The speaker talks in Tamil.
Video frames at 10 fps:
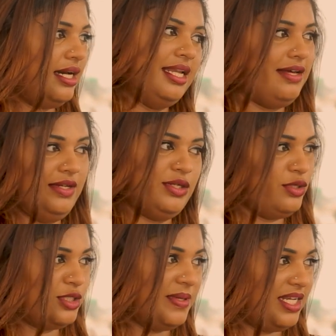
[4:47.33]
அண்ணாவை
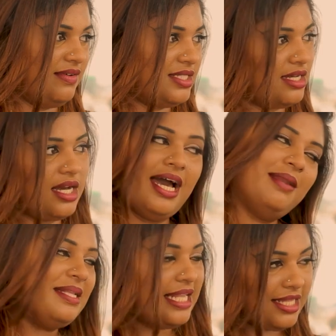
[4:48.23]
இன்ட்ரடியூஸ் பண்ணி வச்சாங்க
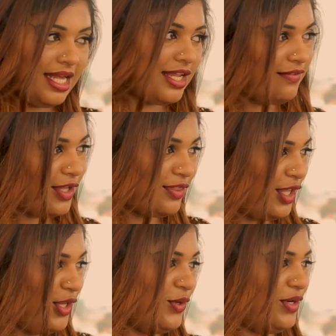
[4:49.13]
ஆரம்பத்துலேருந்து அண்ணாவை எனக்கு
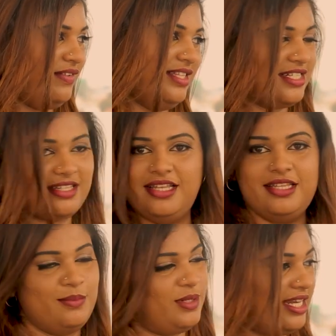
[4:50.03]
தெரியும் நான் வந்து
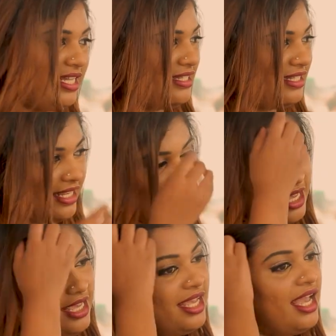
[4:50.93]
சக்தியில் முன்னாடி இருந்திருக்கேன்